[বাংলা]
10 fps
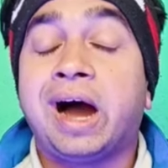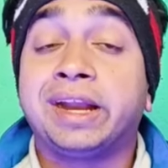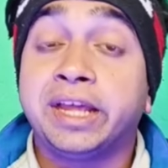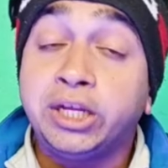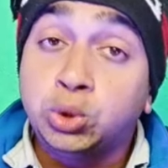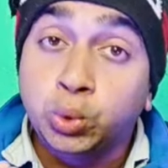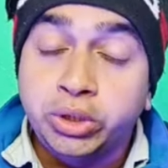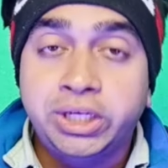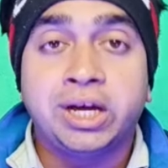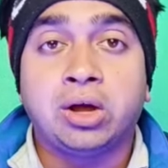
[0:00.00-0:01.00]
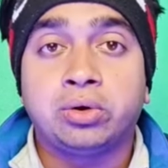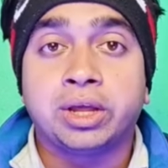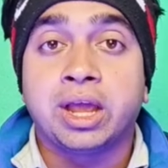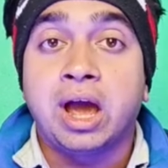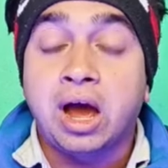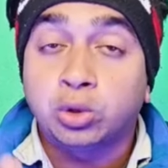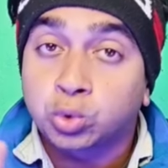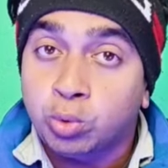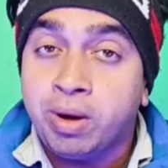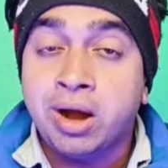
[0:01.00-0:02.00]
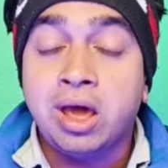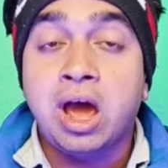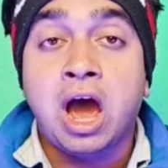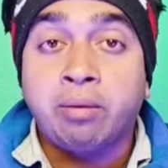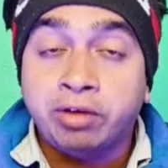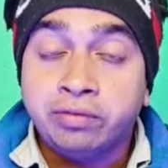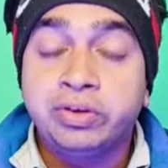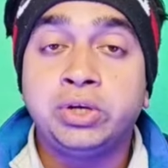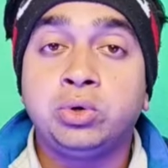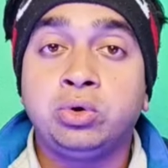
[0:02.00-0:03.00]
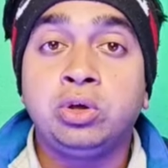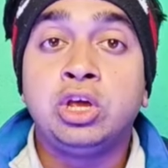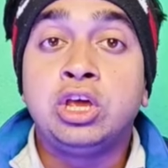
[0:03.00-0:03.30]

আর এই দুইটি কারণে তোমার আমার ভিডিওর